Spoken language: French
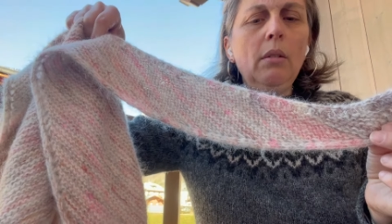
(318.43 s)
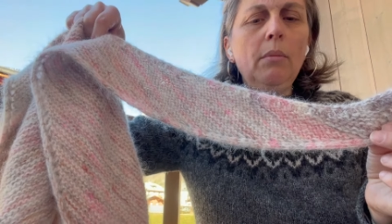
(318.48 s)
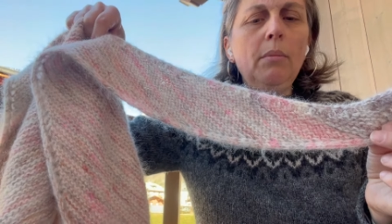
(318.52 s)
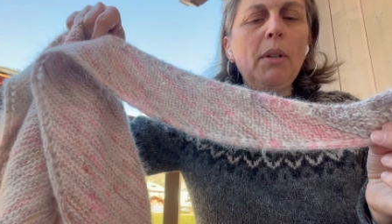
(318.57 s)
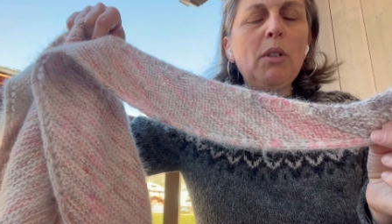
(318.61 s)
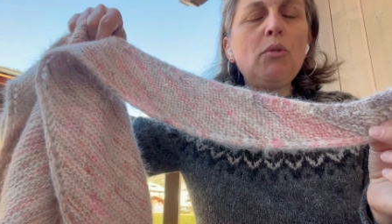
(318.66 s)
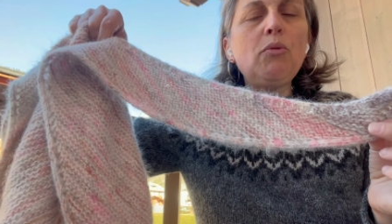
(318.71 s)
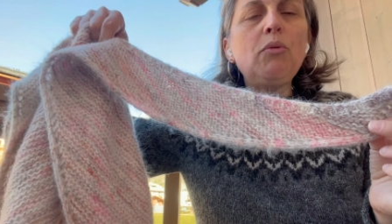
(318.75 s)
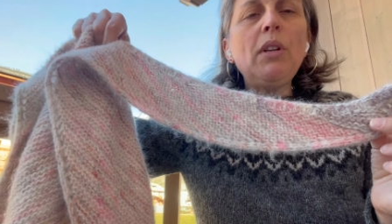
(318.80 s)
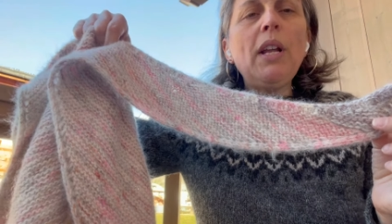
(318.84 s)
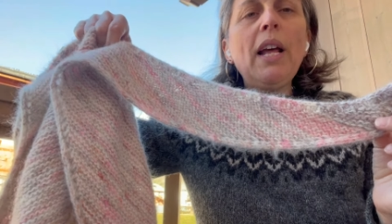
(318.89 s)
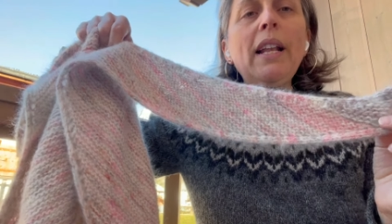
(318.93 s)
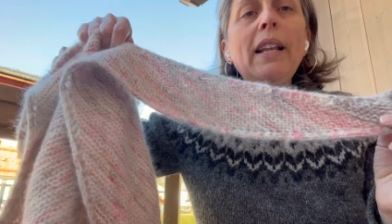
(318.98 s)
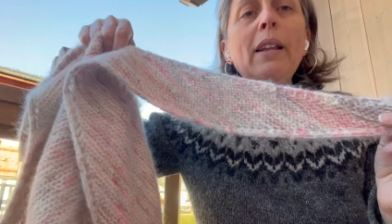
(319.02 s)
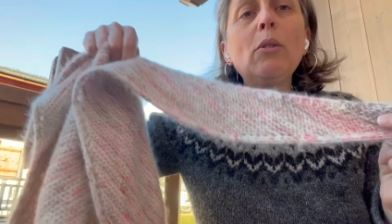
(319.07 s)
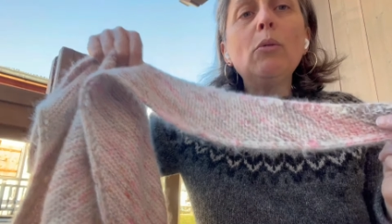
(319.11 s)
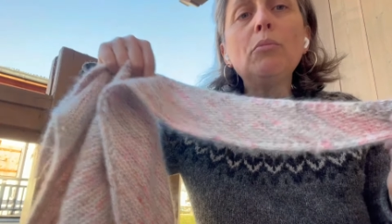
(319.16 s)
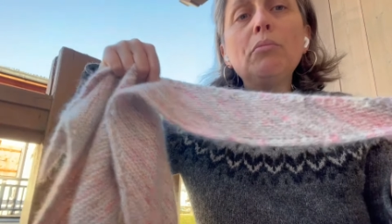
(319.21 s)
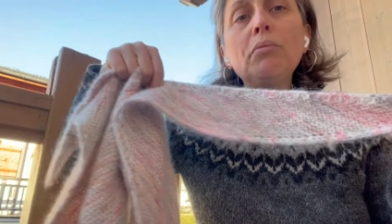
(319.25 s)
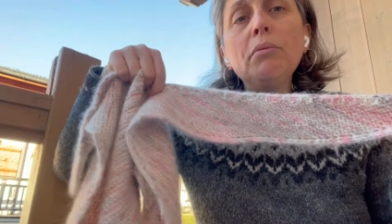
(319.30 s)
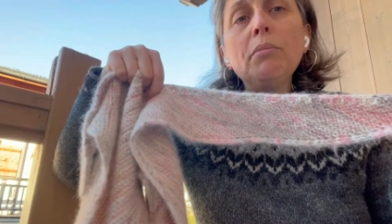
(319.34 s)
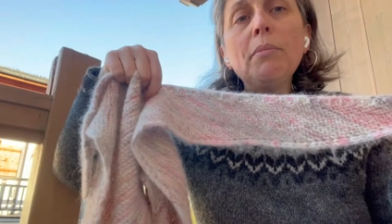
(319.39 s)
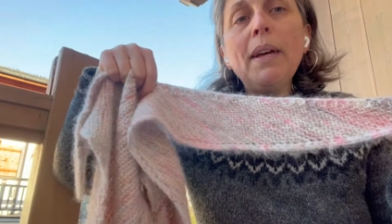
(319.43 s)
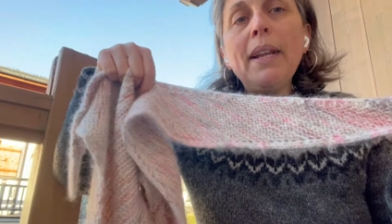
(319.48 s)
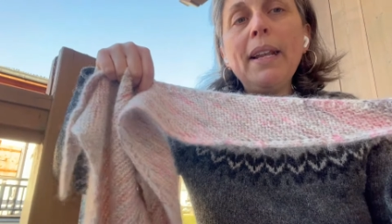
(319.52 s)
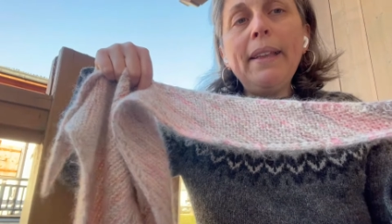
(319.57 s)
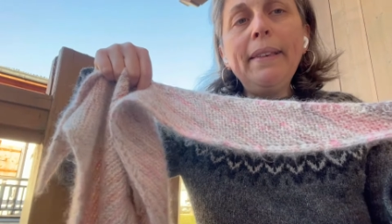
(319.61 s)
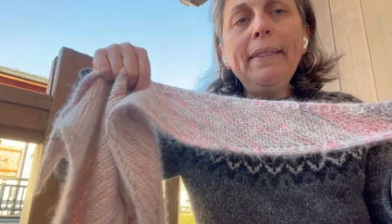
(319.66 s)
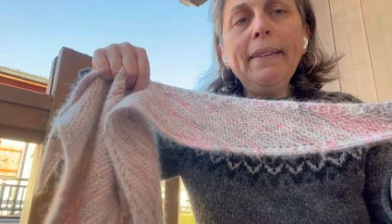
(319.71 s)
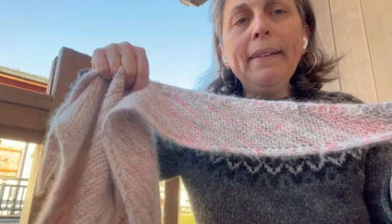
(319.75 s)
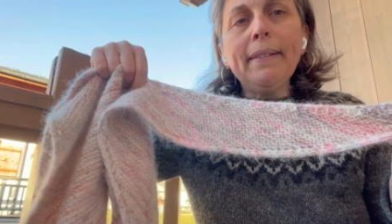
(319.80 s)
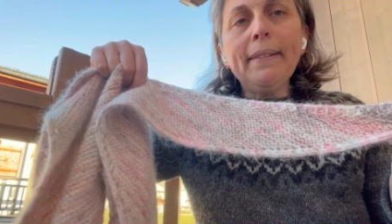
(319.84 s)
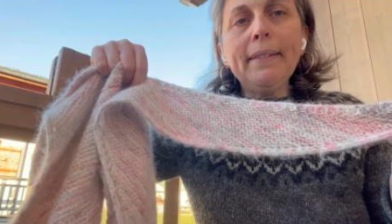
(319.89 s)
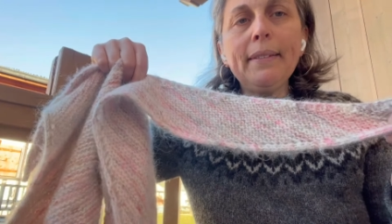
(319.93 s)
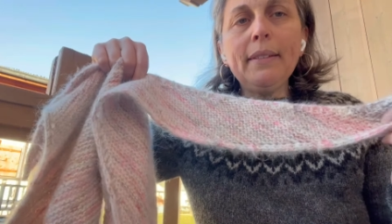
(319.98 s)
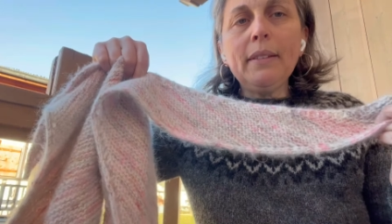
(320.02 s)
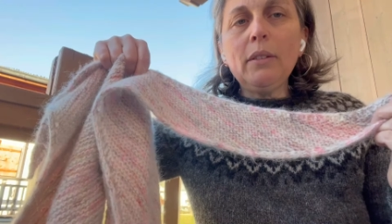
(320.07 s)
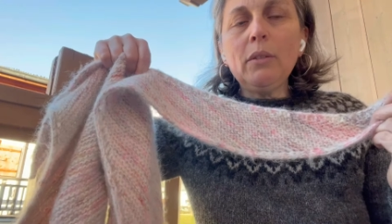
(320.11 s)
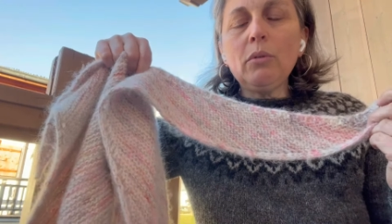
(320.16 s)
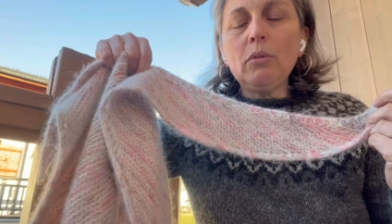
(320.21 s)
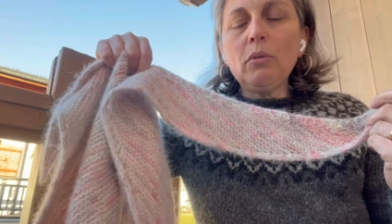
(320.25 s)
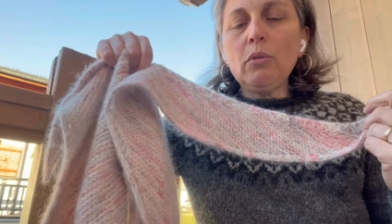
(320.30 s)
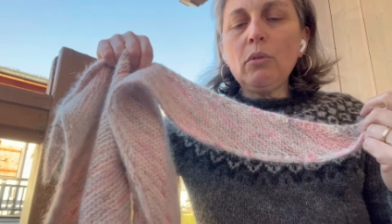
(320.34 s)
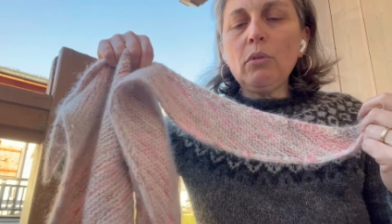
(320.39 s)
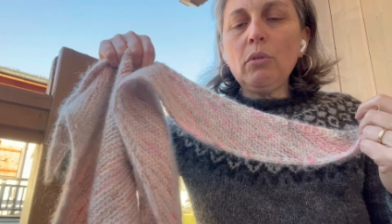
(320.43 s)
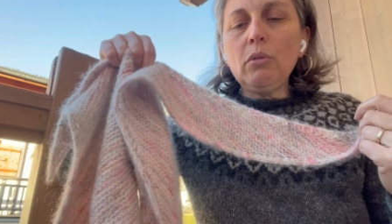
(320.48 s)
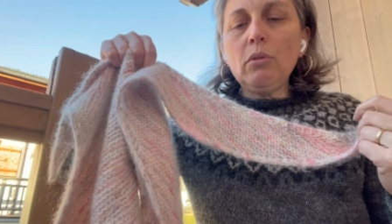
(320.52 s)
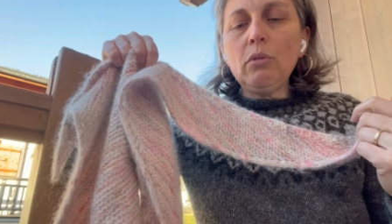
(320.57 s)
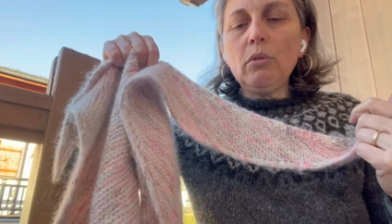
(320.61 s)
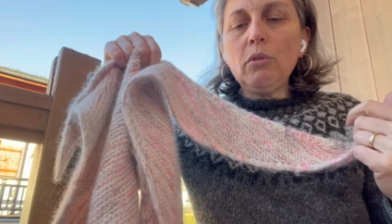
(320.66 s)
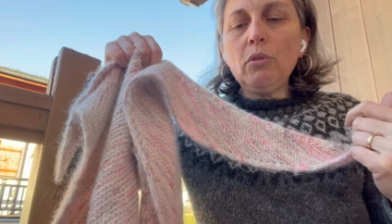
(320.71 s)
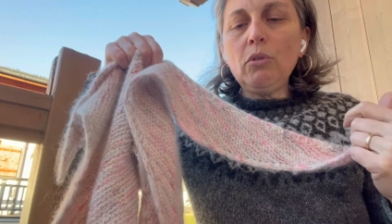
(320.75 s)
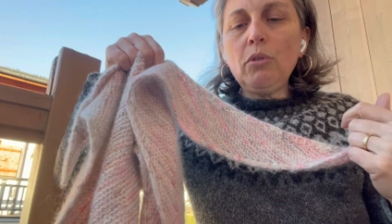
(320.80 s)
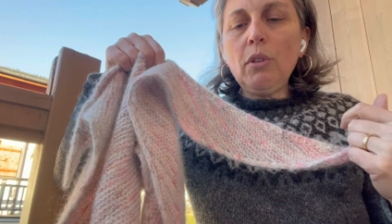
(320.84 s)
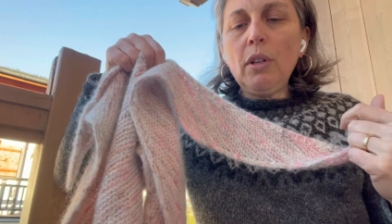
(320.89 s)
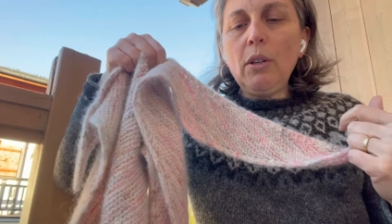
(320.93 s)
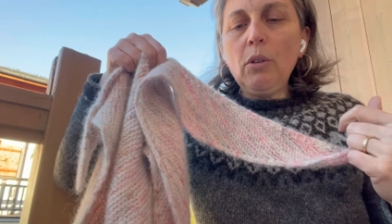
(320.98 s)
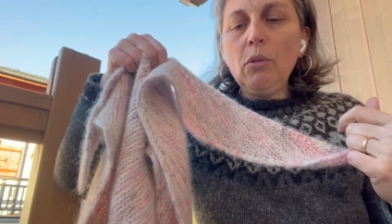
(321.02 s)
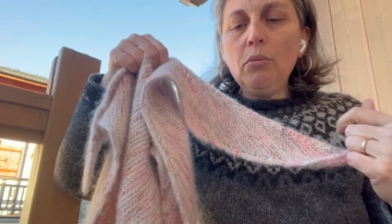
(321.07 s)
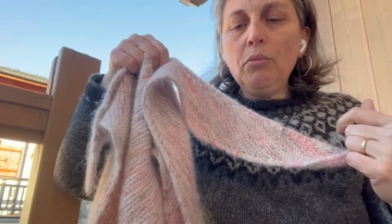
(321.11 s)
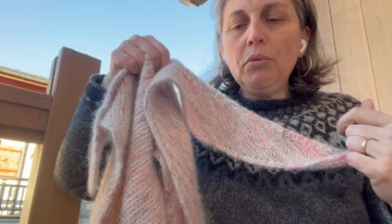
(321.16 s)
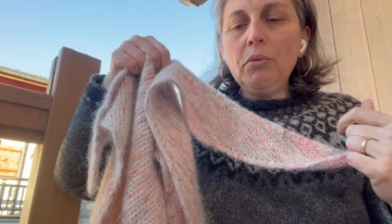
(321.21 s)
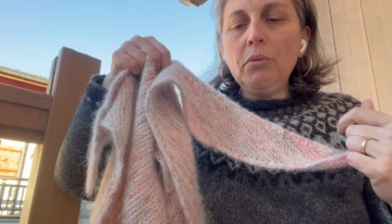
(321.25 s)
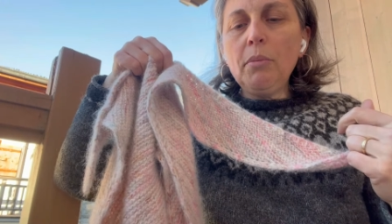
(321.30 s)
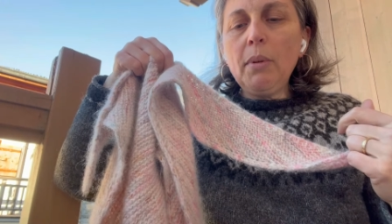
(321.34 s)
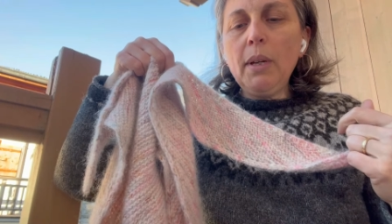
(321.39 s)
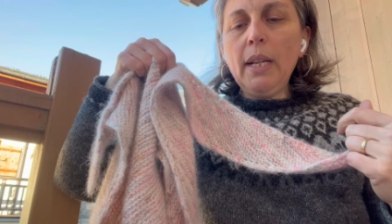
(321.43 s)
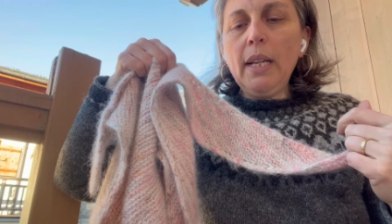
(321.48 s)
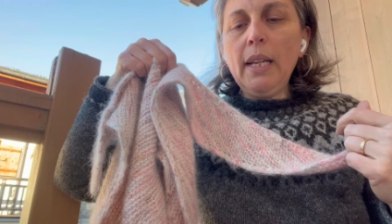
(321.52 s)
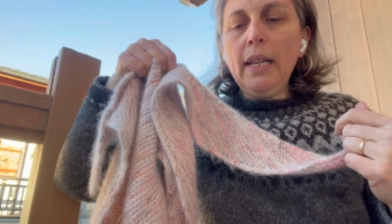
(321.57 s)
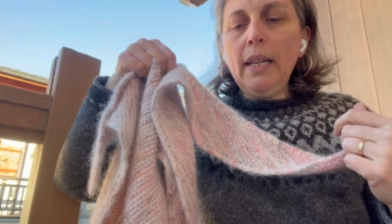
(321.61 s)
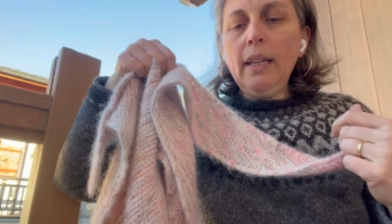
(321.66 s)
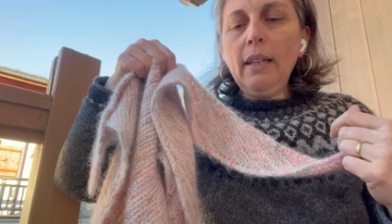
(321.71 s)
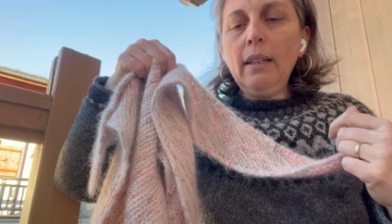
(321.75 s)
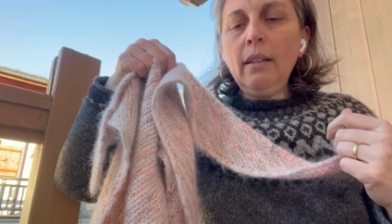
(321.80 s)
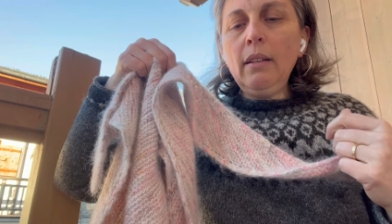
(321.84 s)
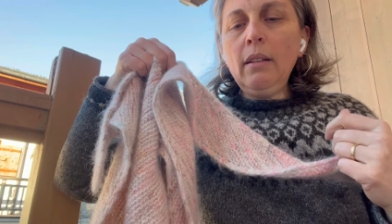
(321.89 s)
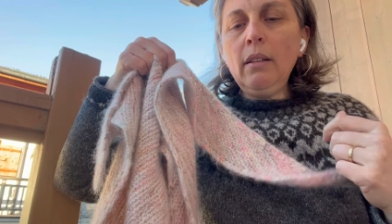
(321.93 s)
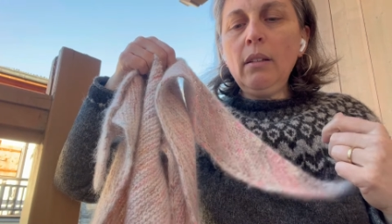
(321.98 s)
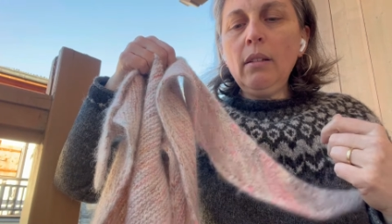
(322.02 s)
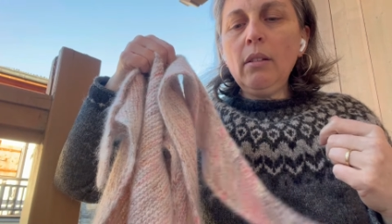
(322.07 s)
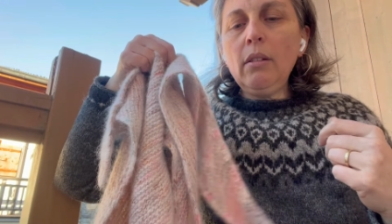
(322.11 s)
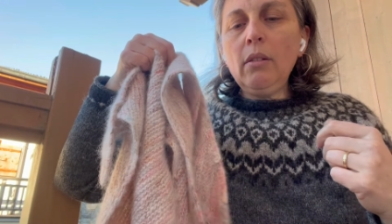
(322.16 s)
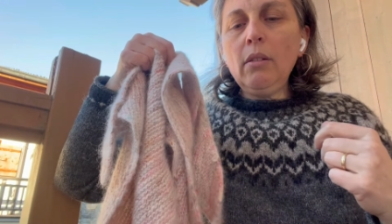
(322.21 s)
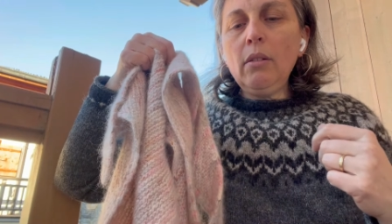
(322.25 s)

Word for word: bah, je voulais aller au bout de ma laine, donc je suis allée au bout de ma laine.